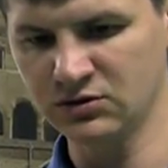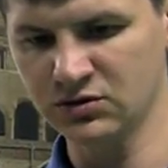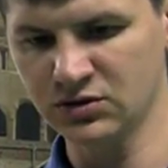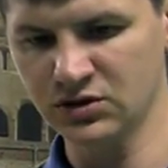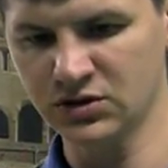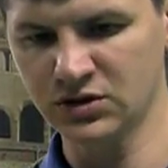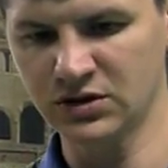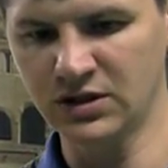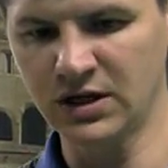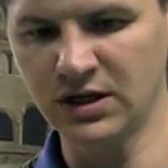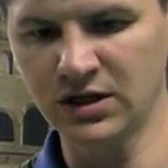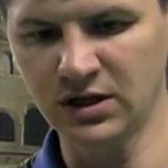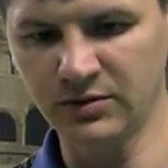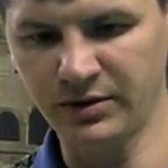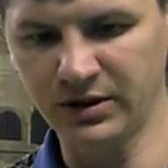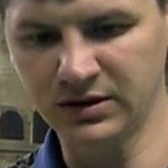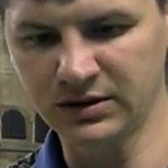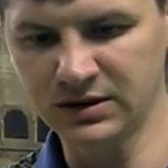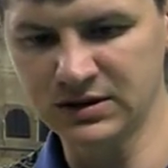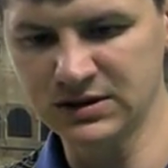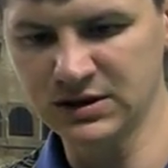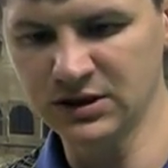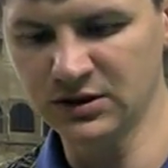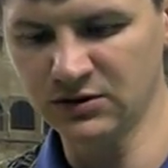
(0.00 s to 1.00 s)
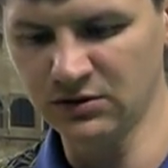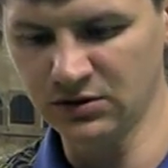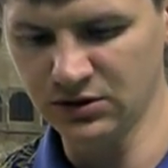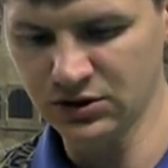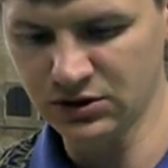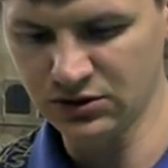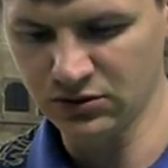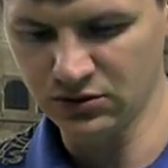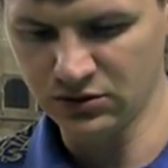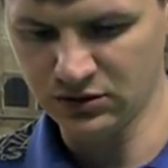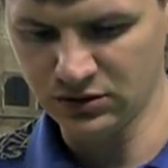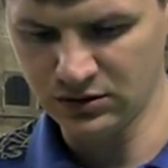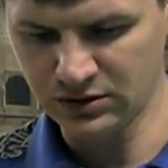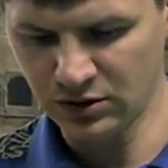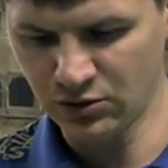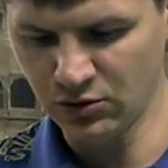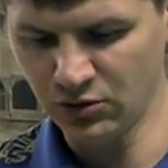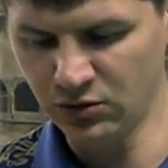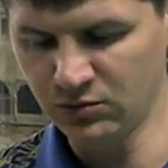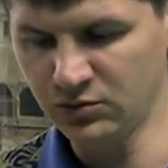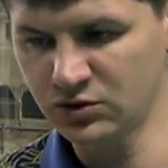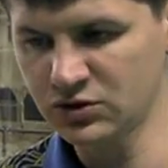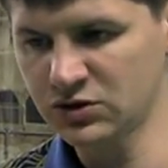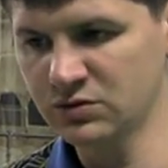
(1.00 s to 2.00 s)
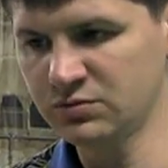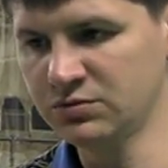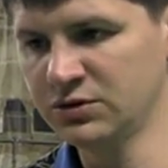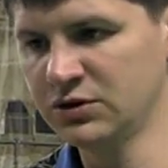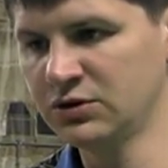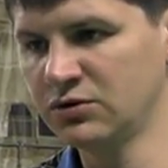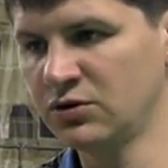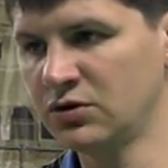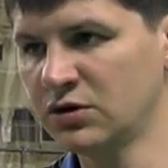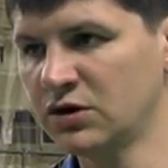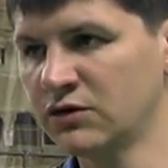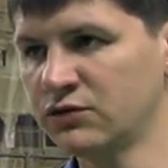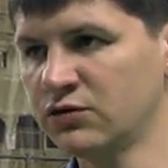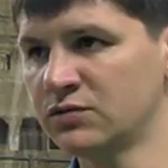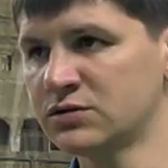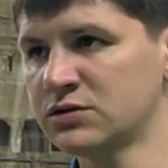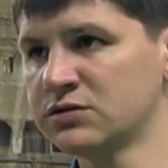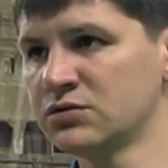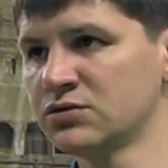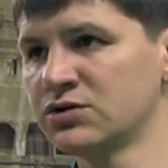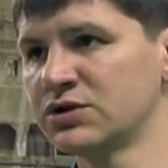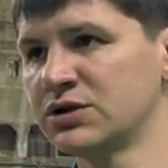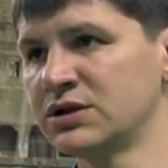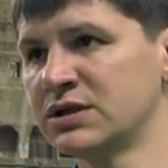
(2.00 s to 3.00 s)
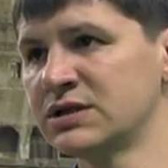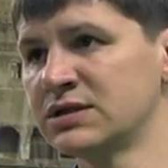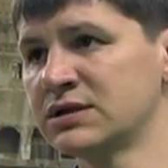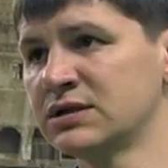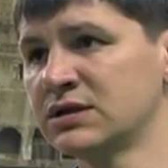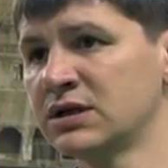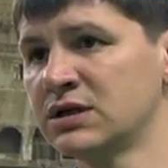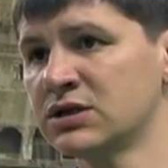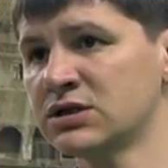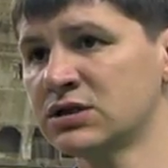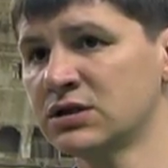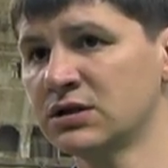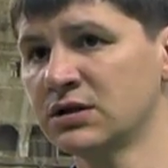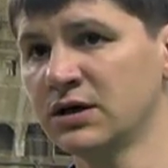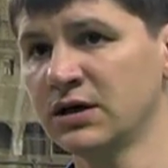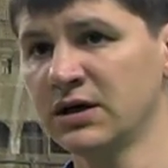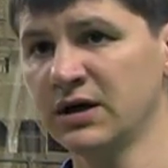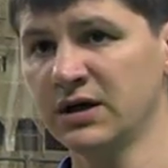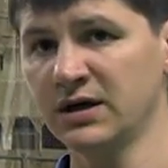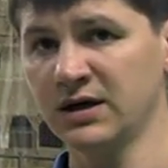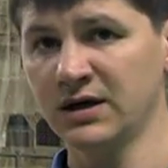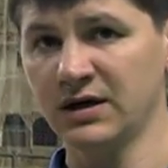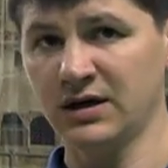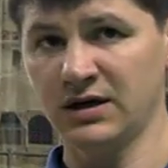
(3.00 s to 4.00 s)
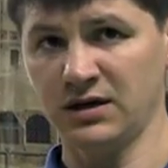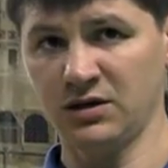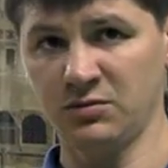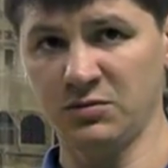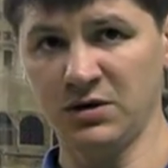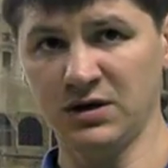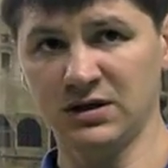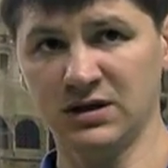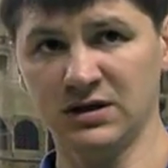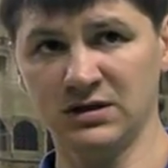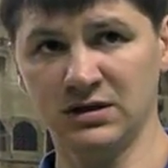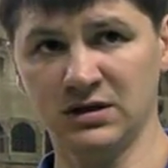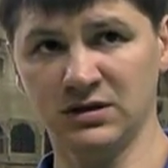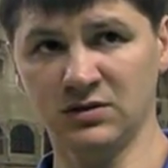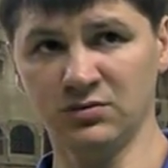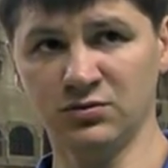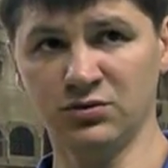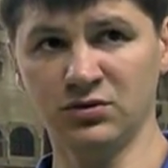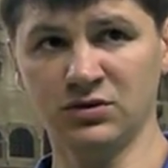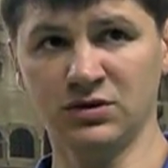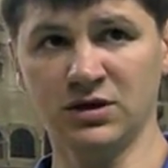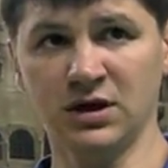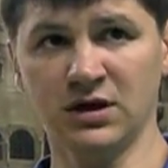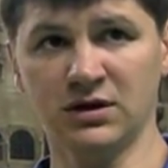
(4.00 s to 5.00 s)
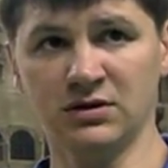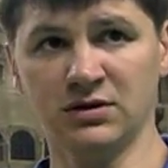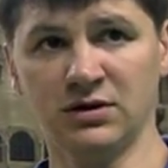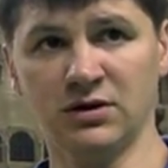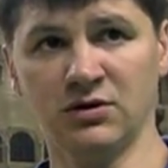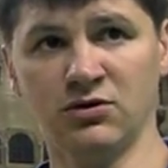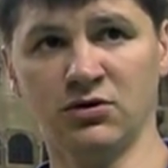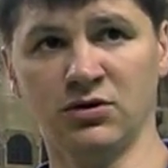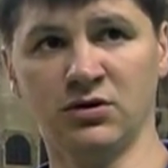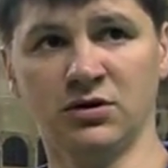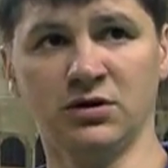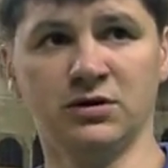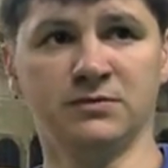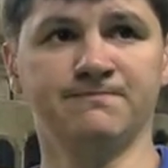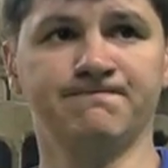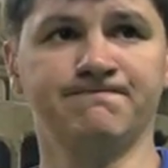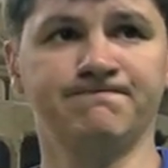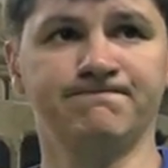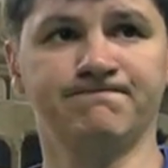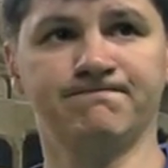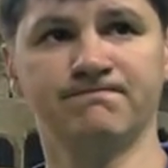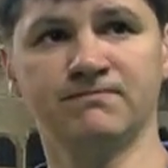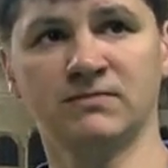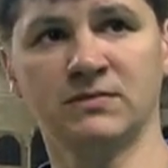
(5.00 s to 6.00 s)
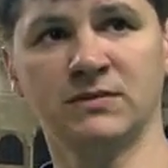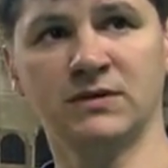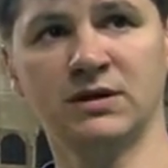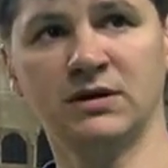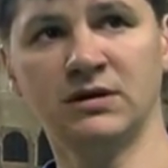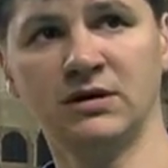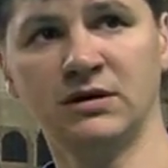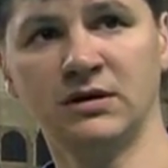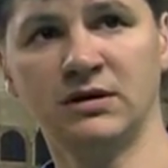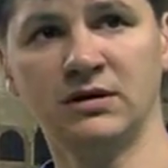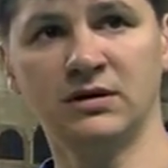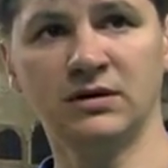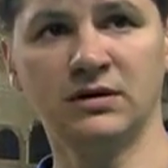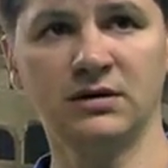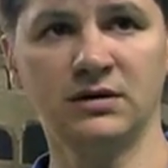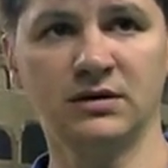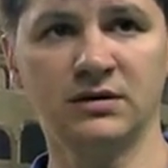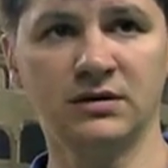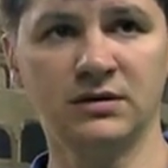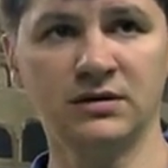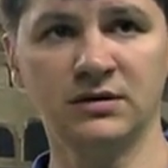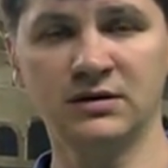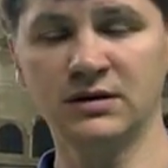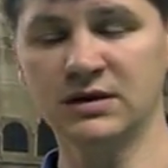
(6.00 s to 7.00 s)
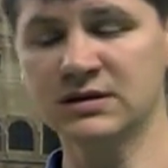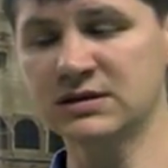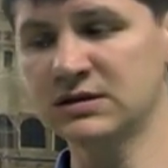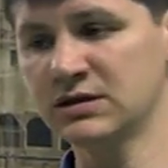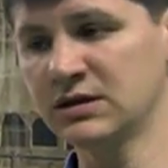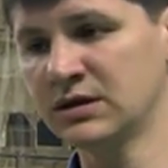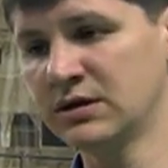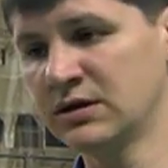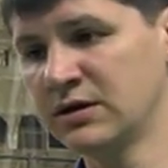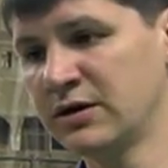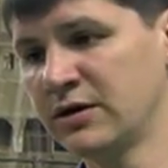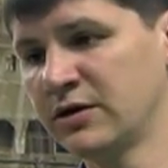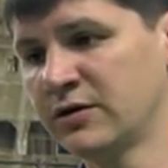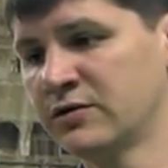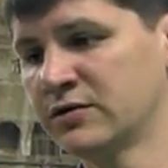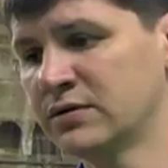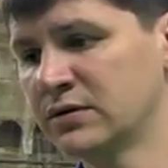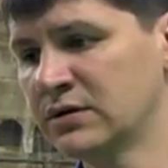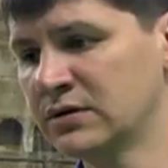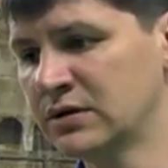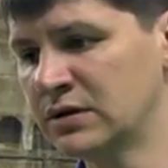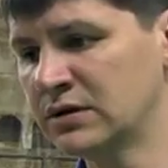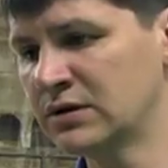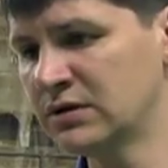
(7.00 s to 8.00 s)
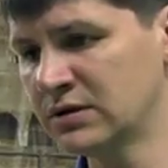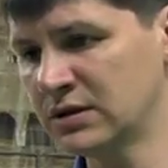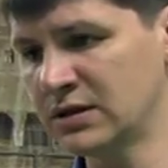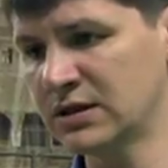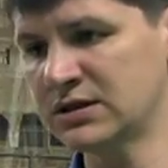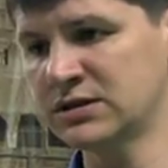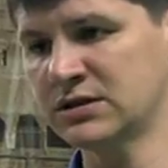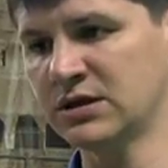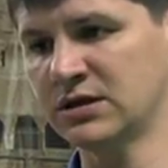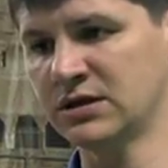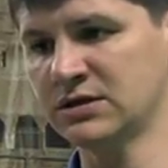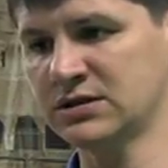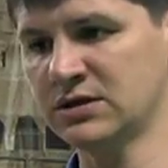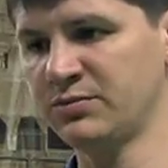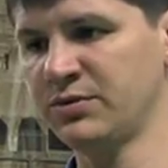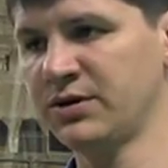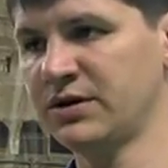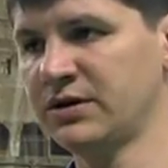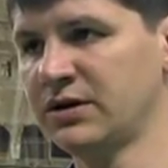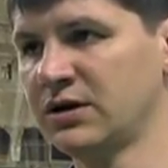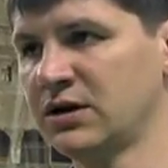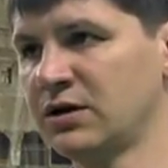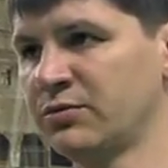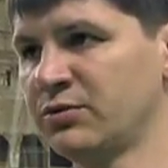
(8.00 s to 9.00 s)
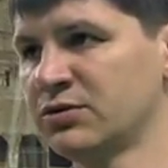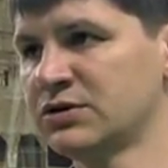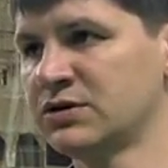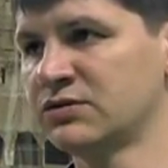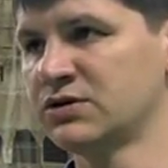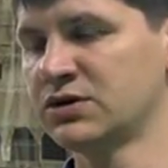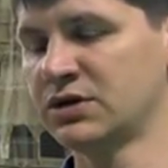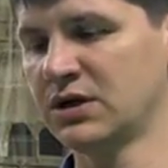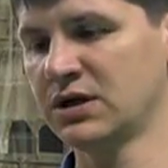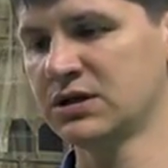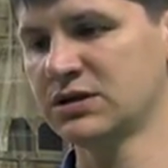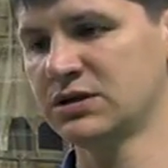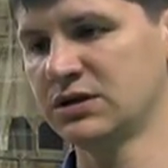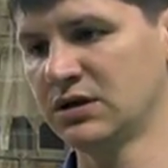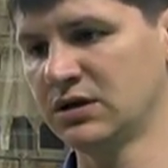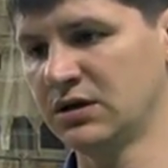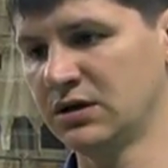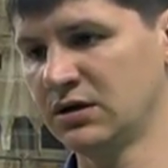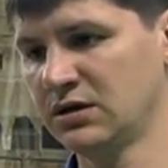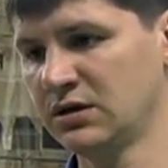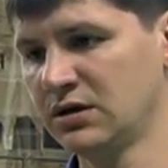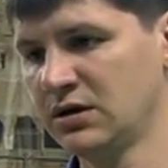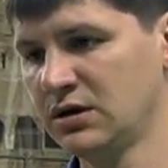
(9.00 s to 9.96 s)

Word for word: ожидали и прогнозировали, что такое может быть только в том случае, если наши ребята где-то будут как такое не, недооценение, не, недооценят соперника после вчерашней игры.